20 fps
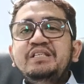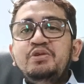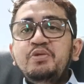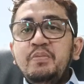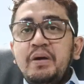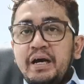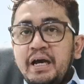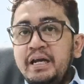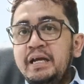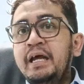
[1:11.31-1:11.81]

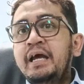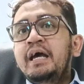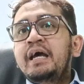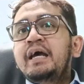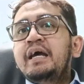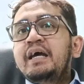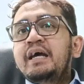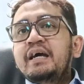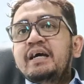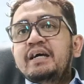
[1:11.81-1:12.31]
Cuma kan
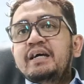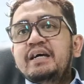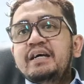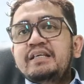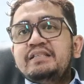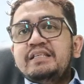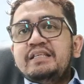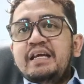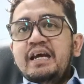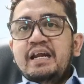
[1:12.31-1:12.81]
e,
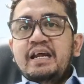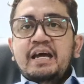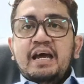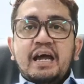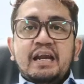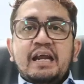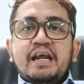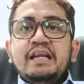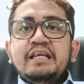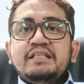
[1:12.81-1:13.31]
secara
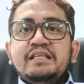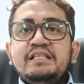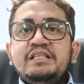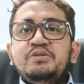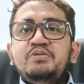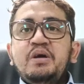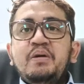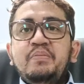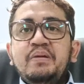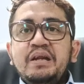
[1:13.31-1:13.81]
analisis
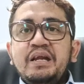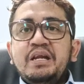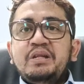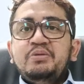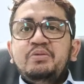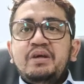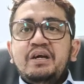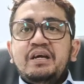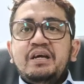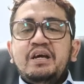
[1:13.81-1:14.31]
udah bener
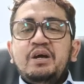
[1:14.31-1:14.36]
tuh ya,